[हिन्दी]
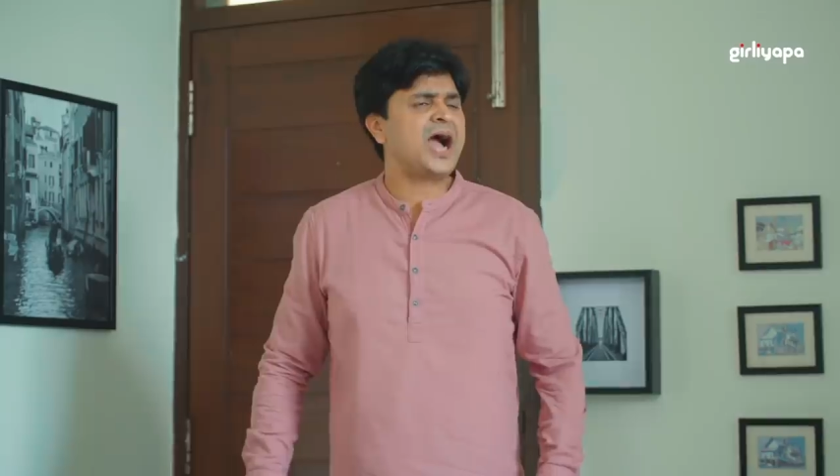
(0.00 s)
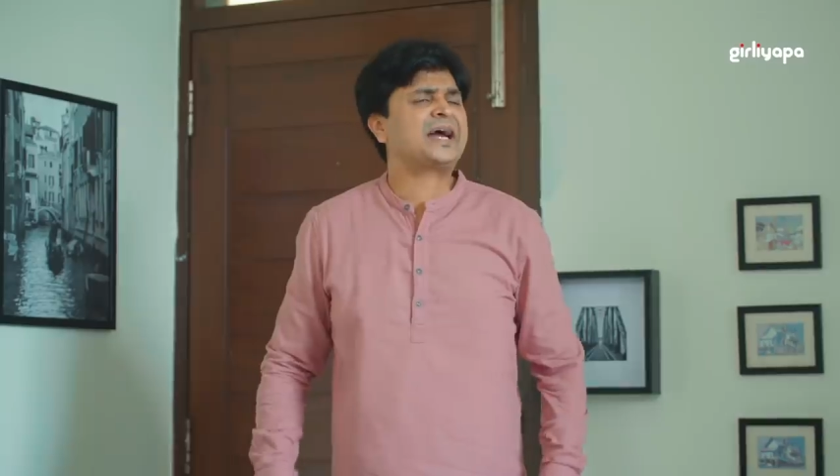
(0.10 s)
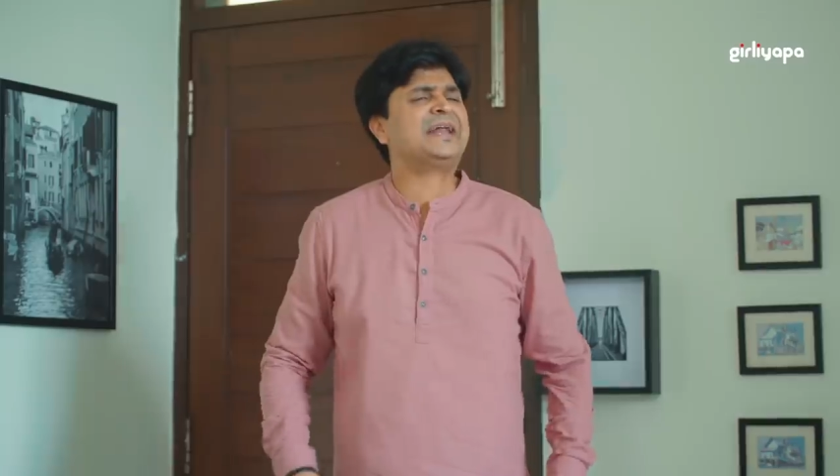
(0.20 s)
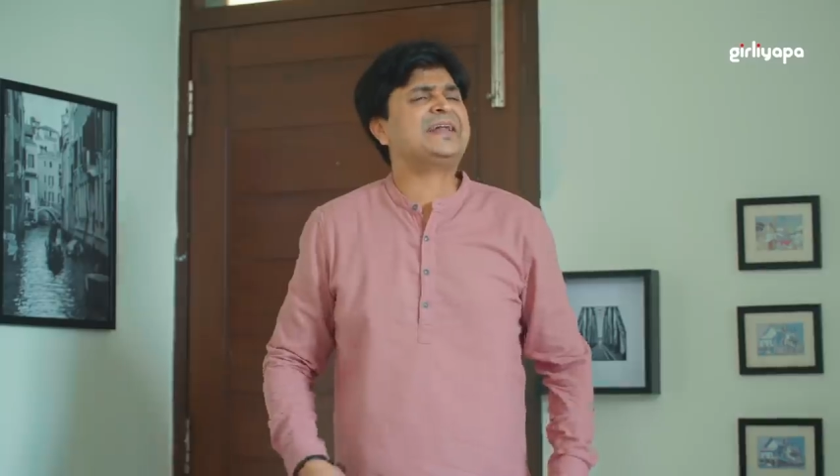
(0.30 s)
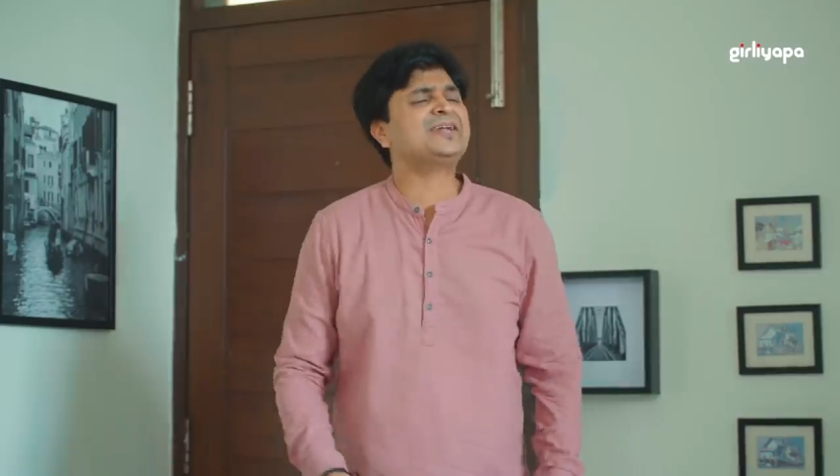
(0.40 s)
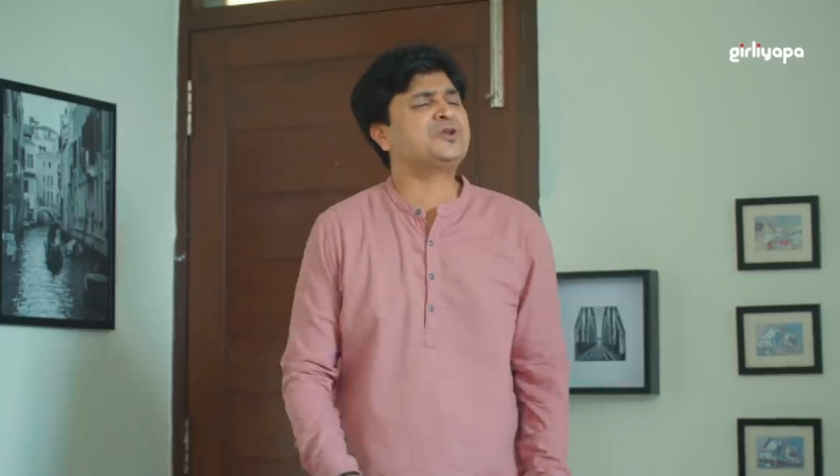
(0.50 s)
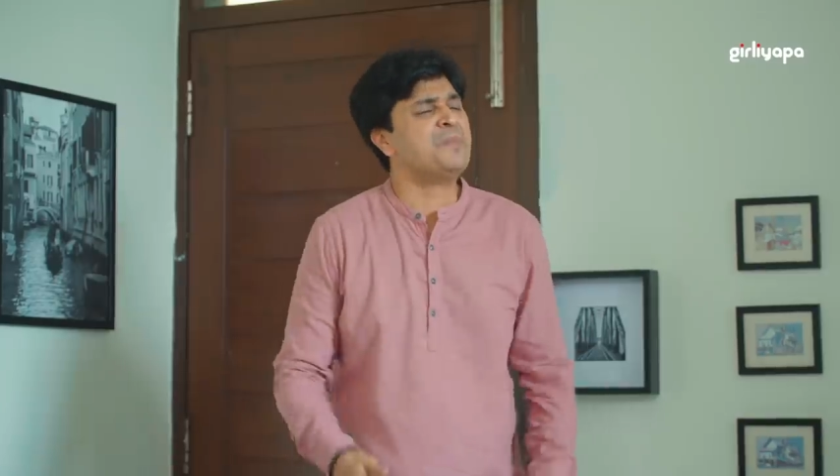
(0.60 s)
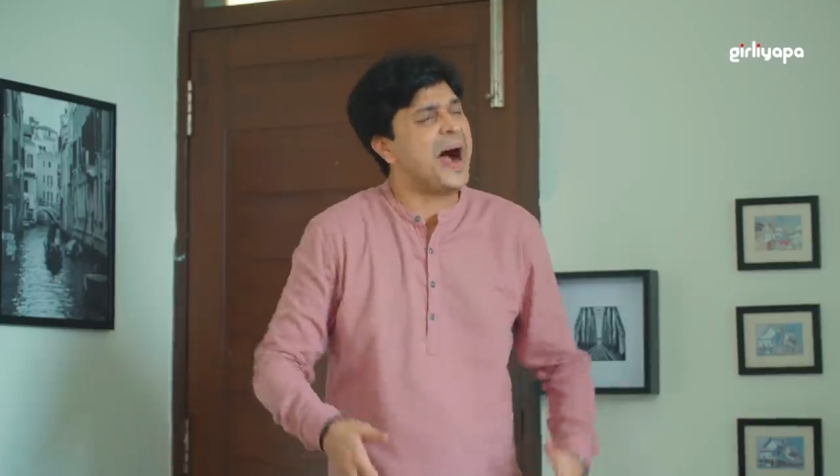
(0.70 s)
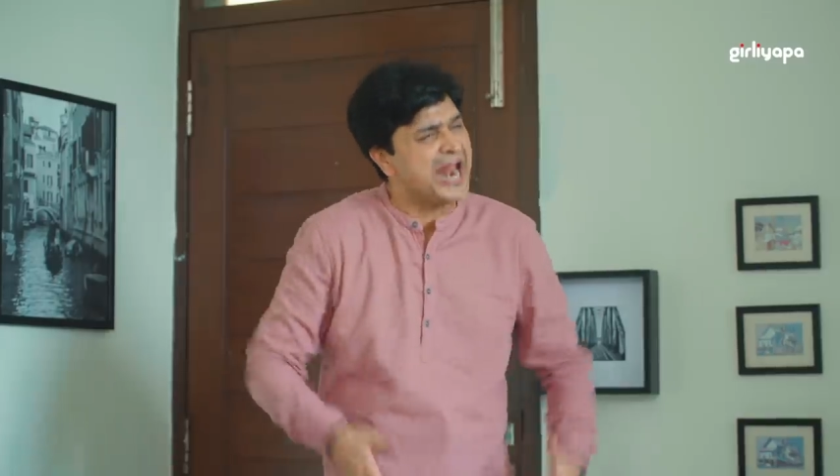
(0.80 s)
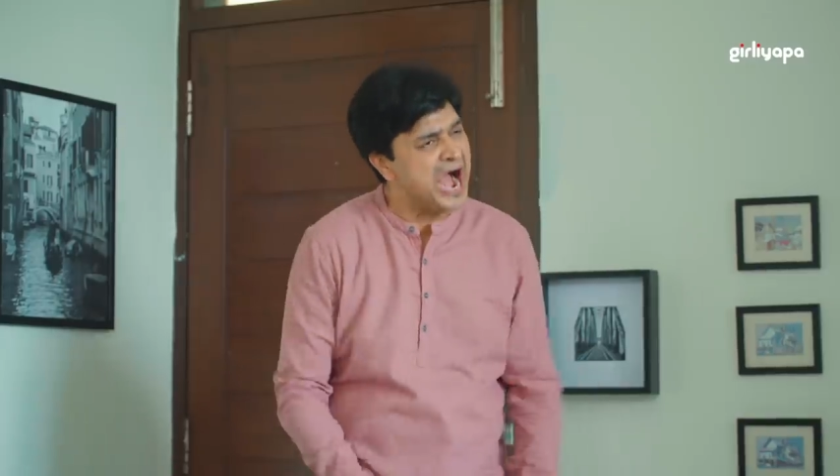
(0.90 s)
क्या कर रहा है
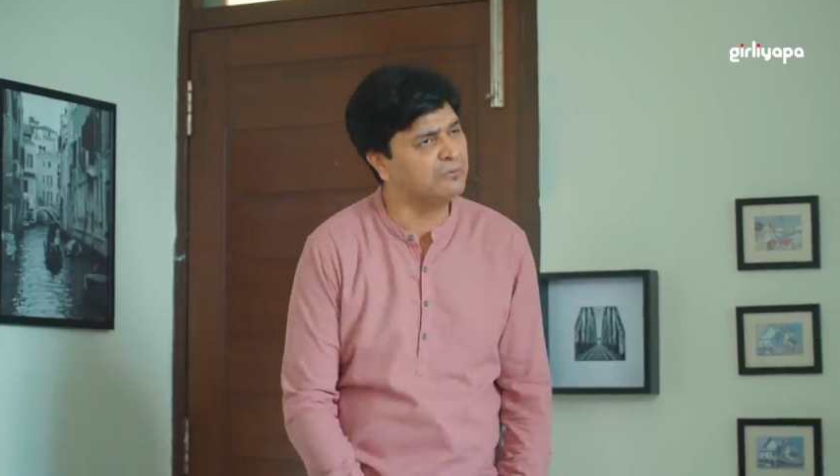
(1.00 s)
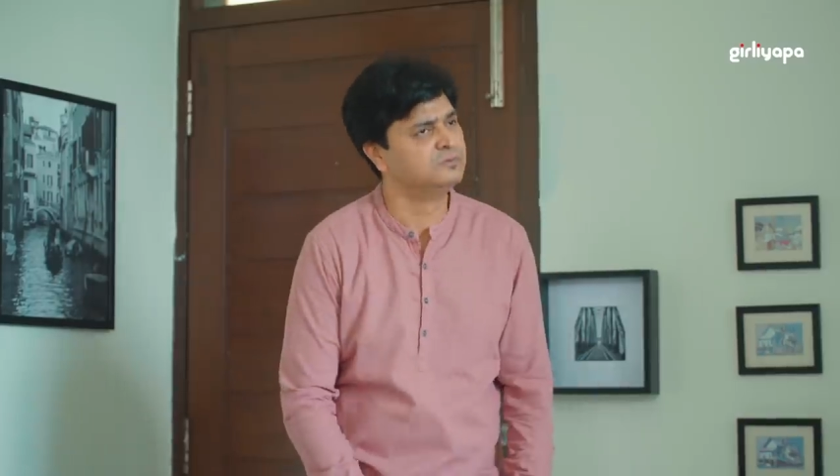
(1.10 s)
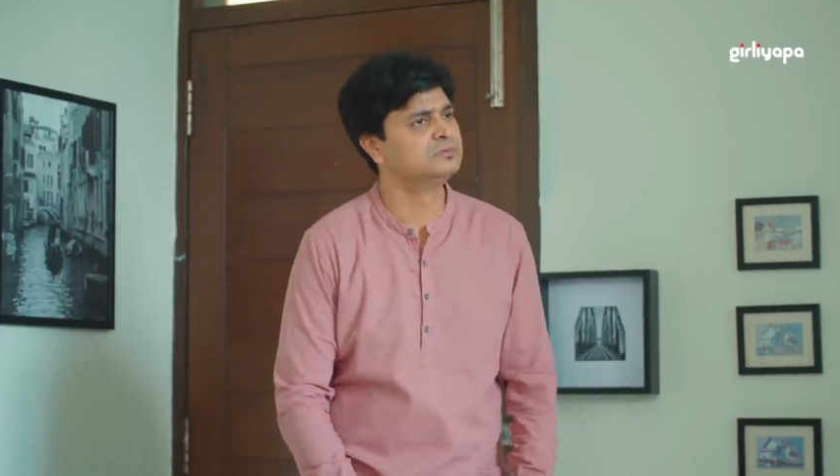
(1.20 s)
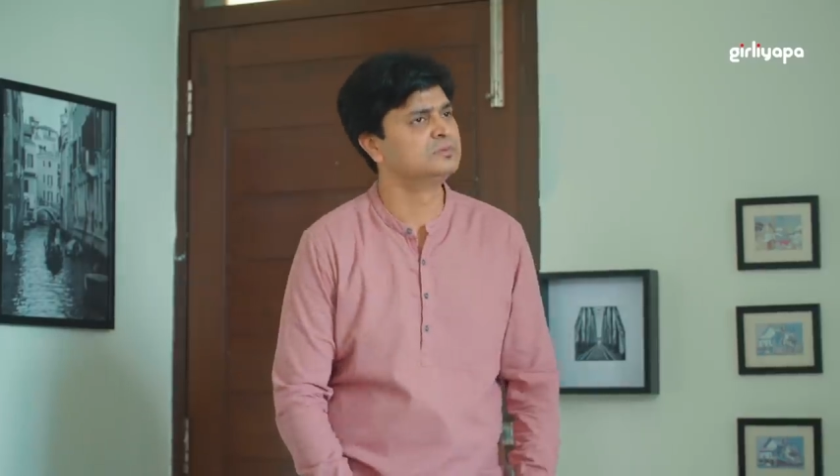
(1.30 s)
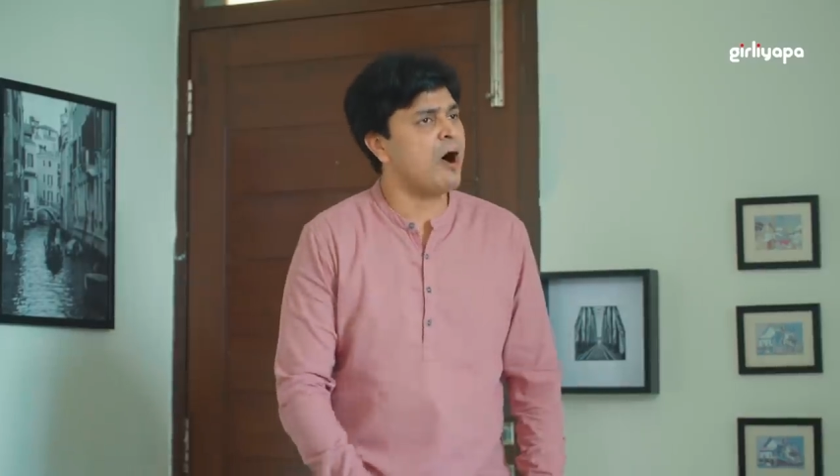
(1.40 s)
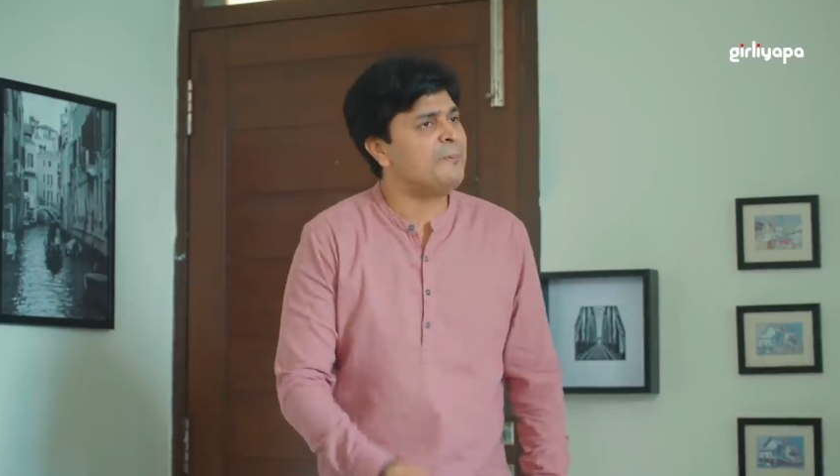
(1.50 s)
तू मानव